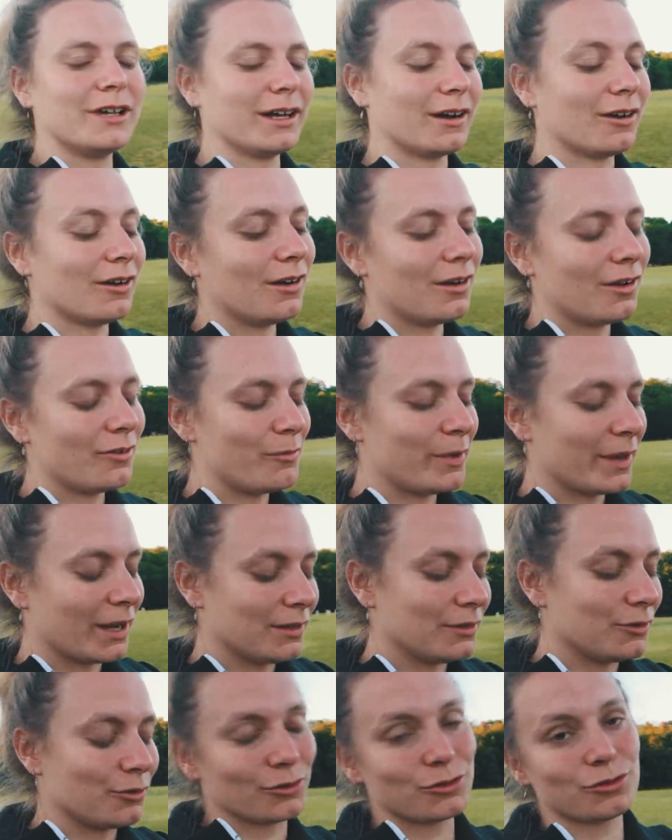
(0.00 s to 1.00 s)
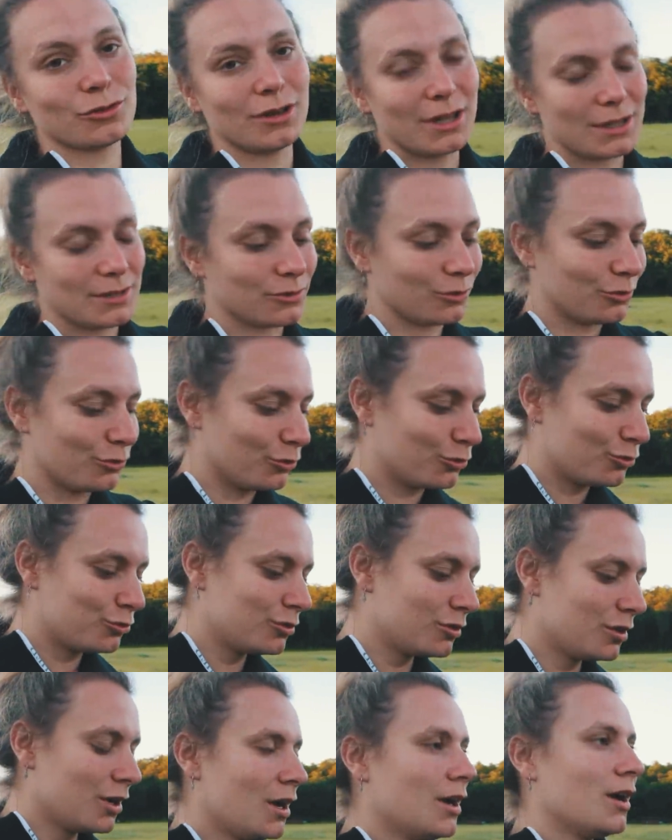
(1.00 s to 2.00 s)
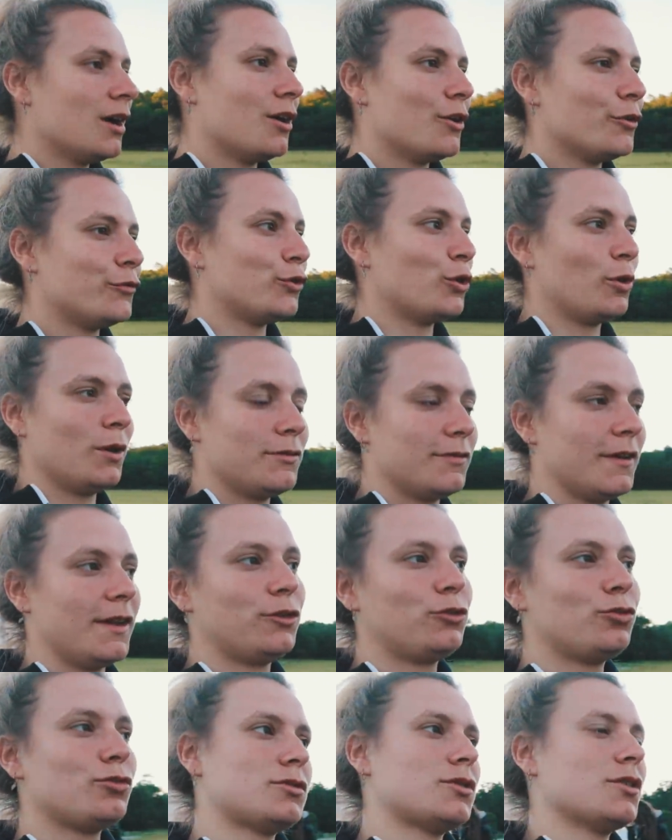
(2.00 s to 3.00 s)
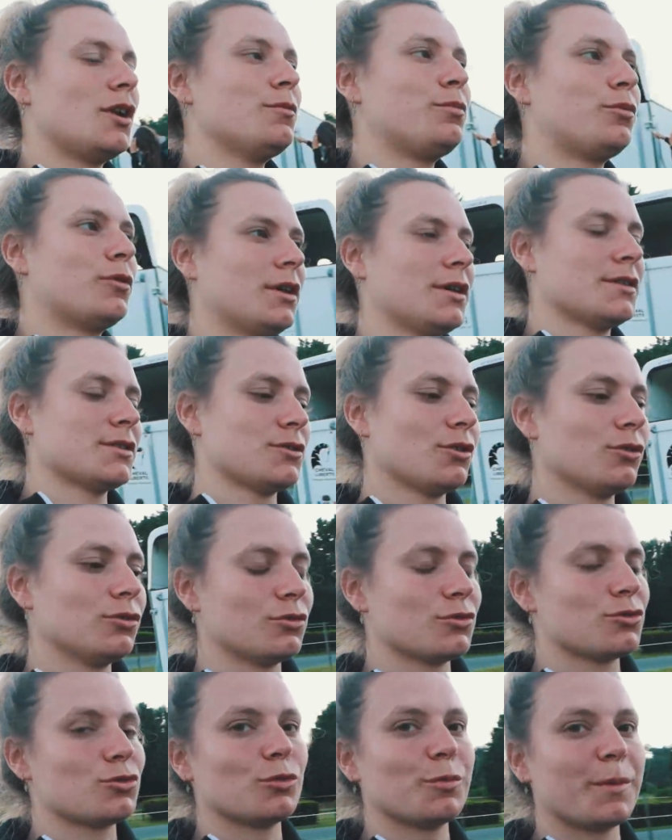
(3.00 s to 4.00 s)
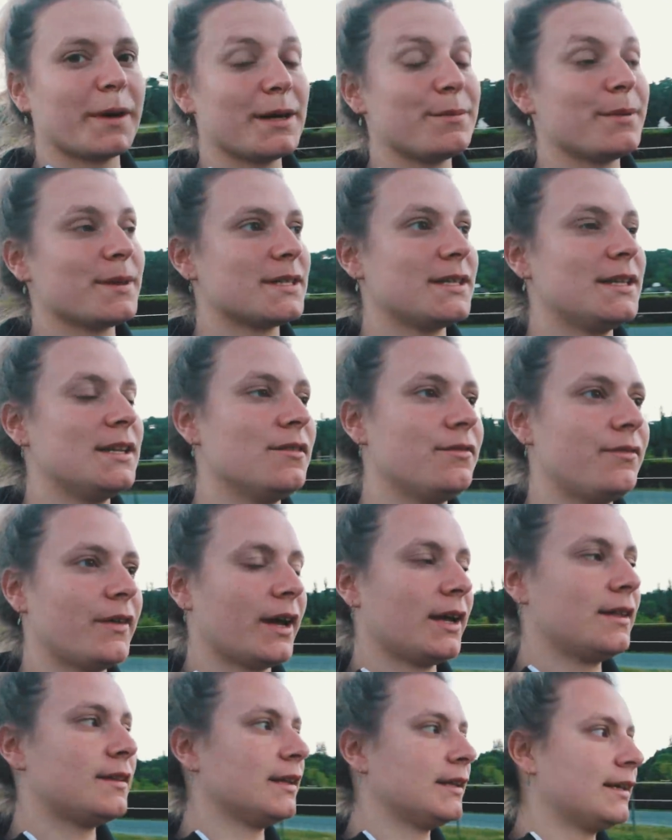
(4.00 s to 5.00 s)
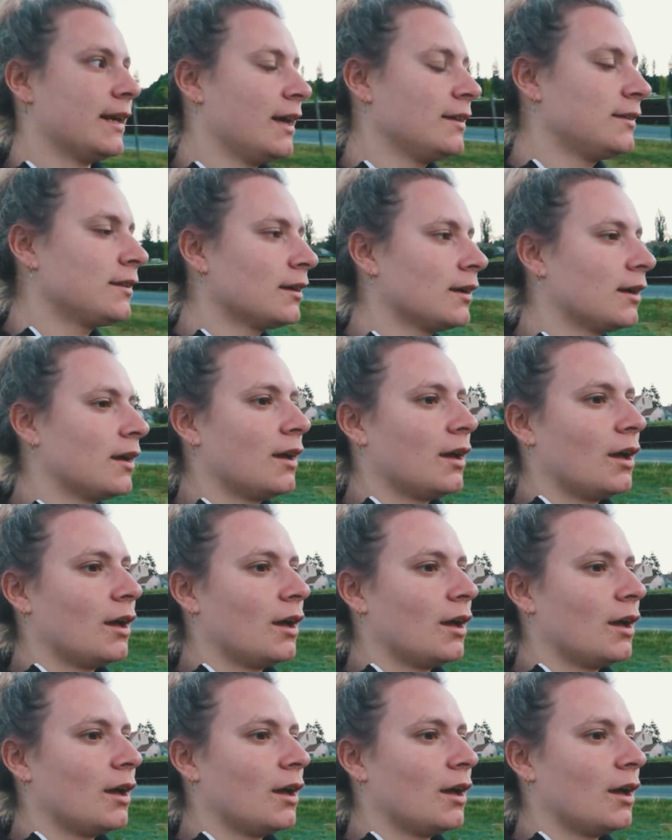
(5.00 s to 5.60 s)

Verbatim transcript: Hera, Berlio, Soleil, Son Goku. Vlan, il va être tout seul pour l'instant dans son pré parce qu'il est ferré des quatre.